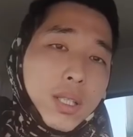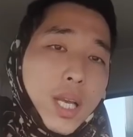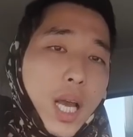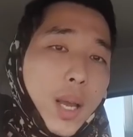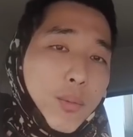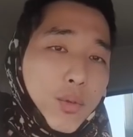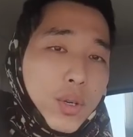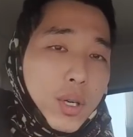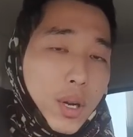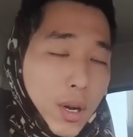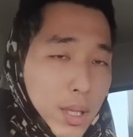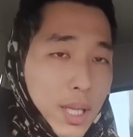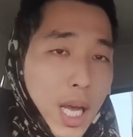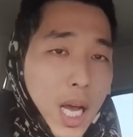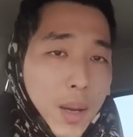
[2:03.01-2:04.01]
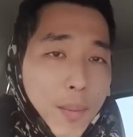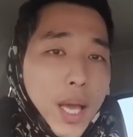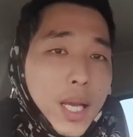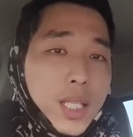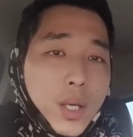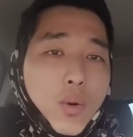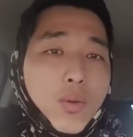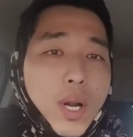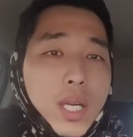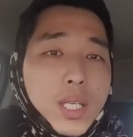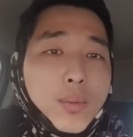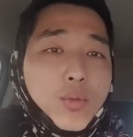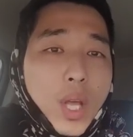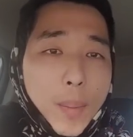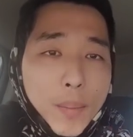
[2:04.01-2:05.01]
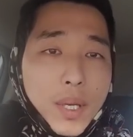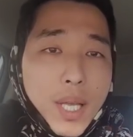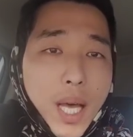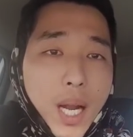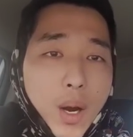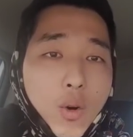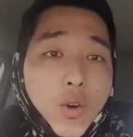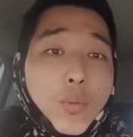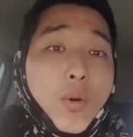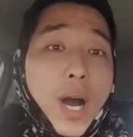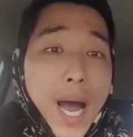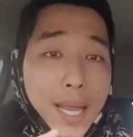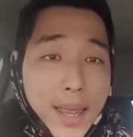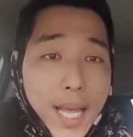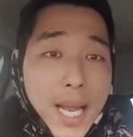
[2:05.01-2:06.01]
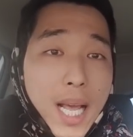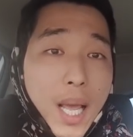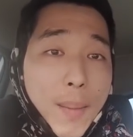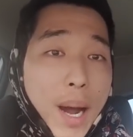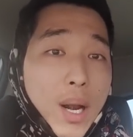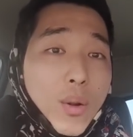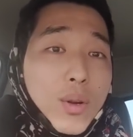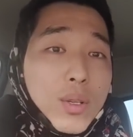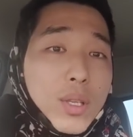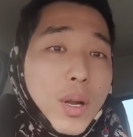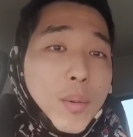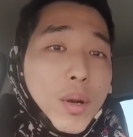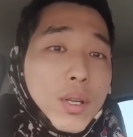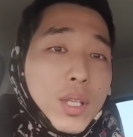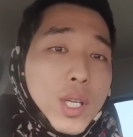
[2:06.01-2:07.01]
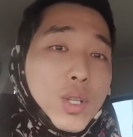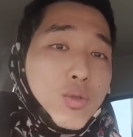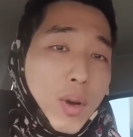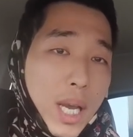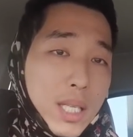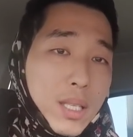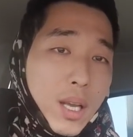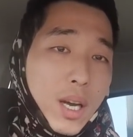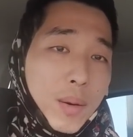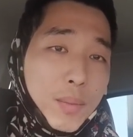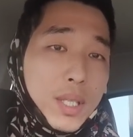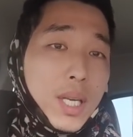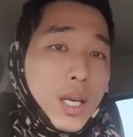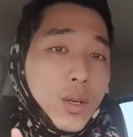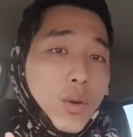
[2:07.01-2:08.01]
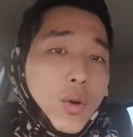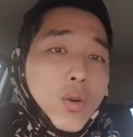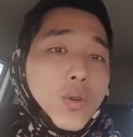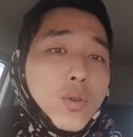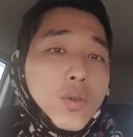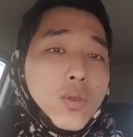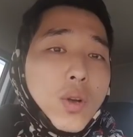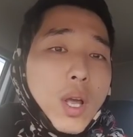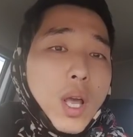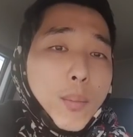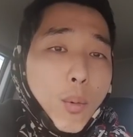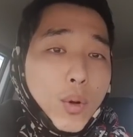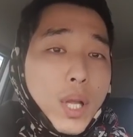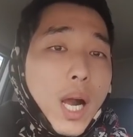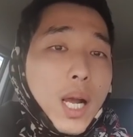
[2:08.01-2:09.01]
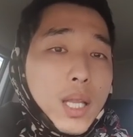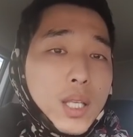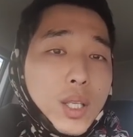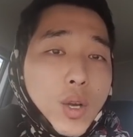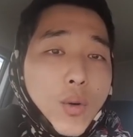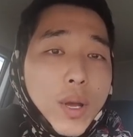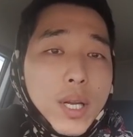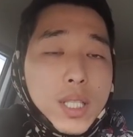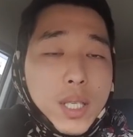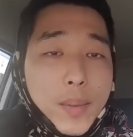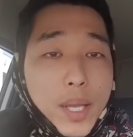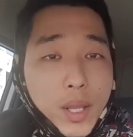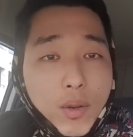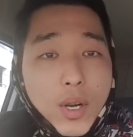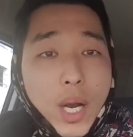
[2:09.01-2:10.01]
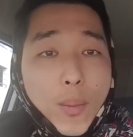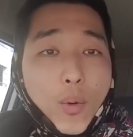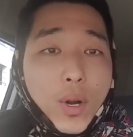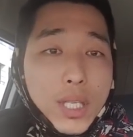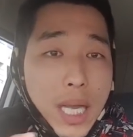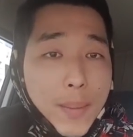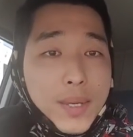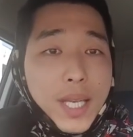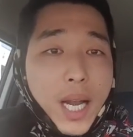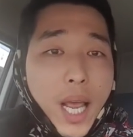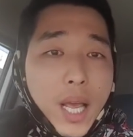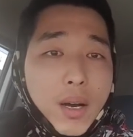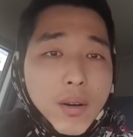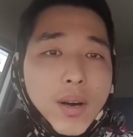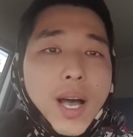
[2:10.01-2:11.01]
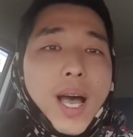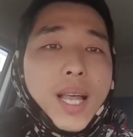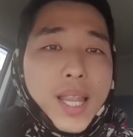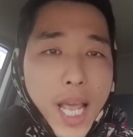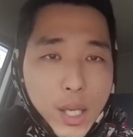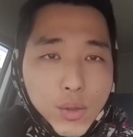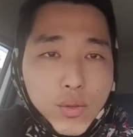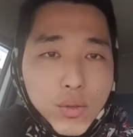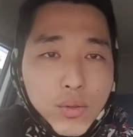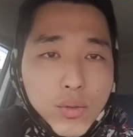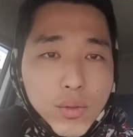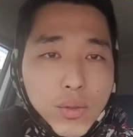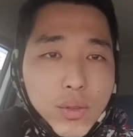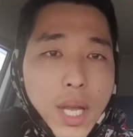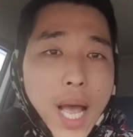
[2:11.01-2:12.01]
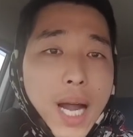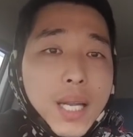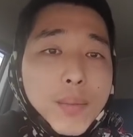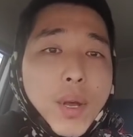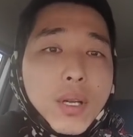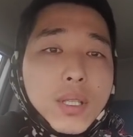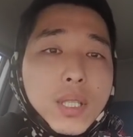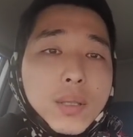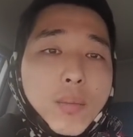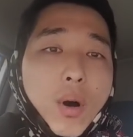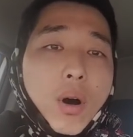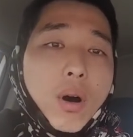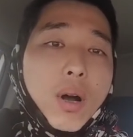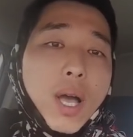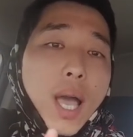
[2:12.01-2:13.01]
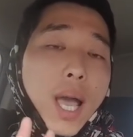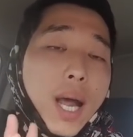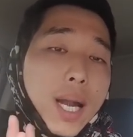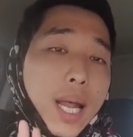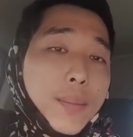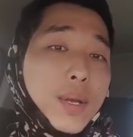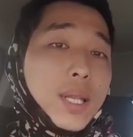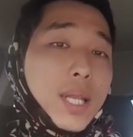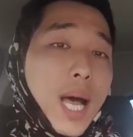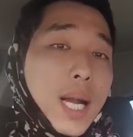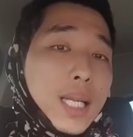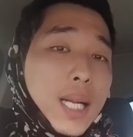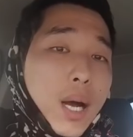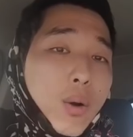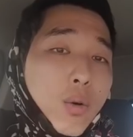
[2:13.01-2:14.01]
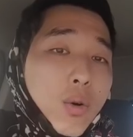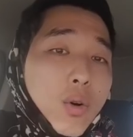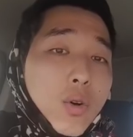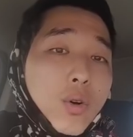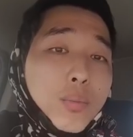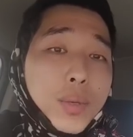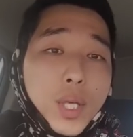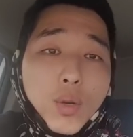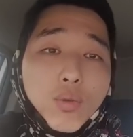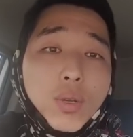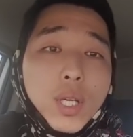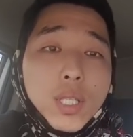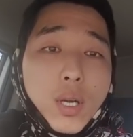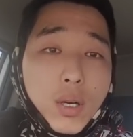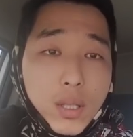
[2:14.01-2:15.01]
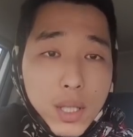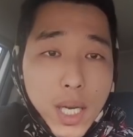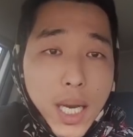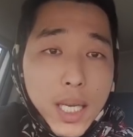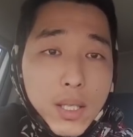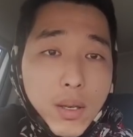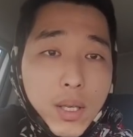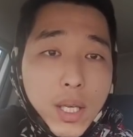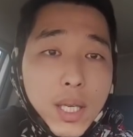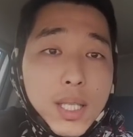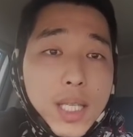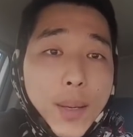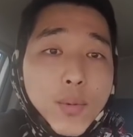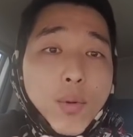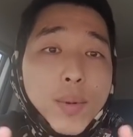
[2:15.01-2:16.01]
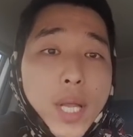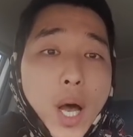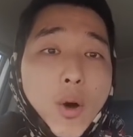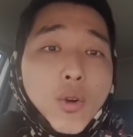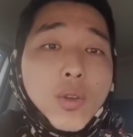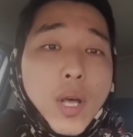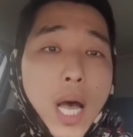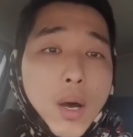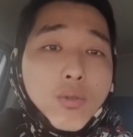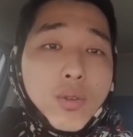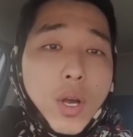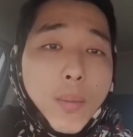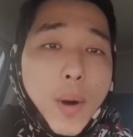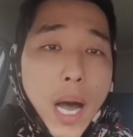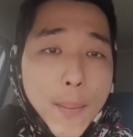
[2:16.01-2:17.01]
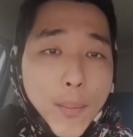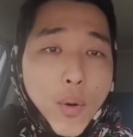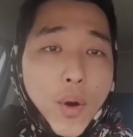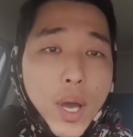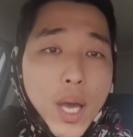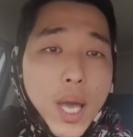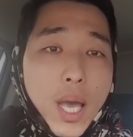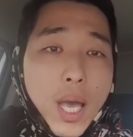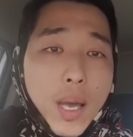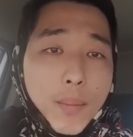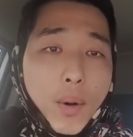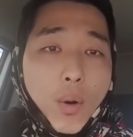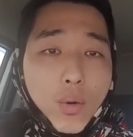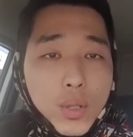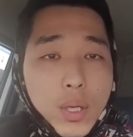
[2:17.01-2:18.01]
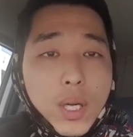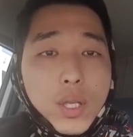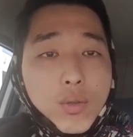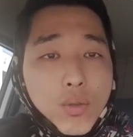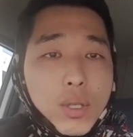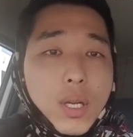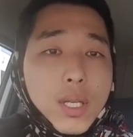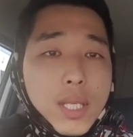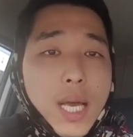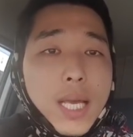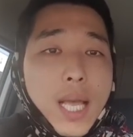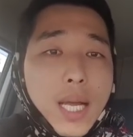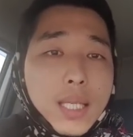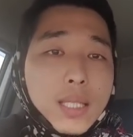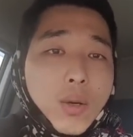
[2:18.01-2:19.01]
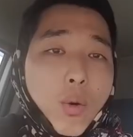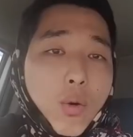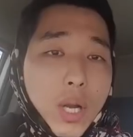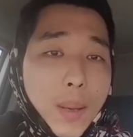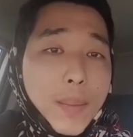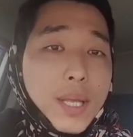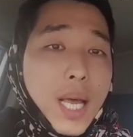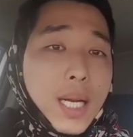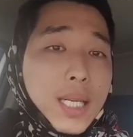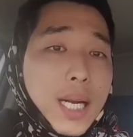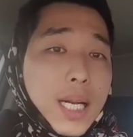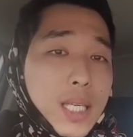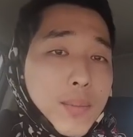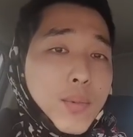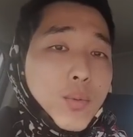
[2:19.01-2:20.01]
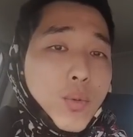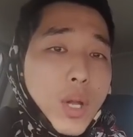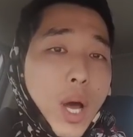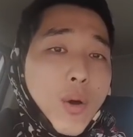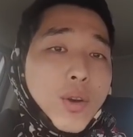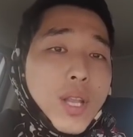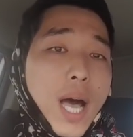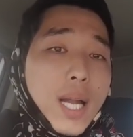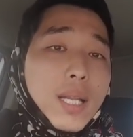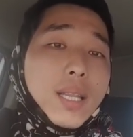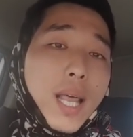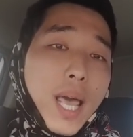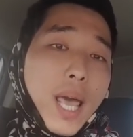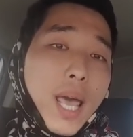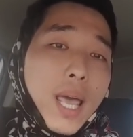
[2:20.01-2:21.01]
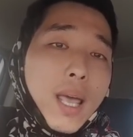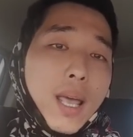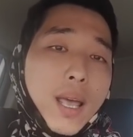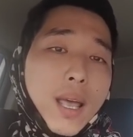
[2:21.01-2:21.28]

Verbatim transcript: 량의 물을 넣은 다음에 시공을 하시면 됩니다라고 뭐 간단하게 말로는 설명을 드릴 수가 있어요. 미장용 몰타 같은 경우에는 시멘트 1과 모래 3이잖아요. 대충. 아니면은 뭐 레미탈이라고 비율이 적정하게 섞인 제품이 나오기도 하고요. 한 포에 뭐 5천에서 뭐 6천원 사이 하는 고 레미탈이라는 제품도 나오기도 하는데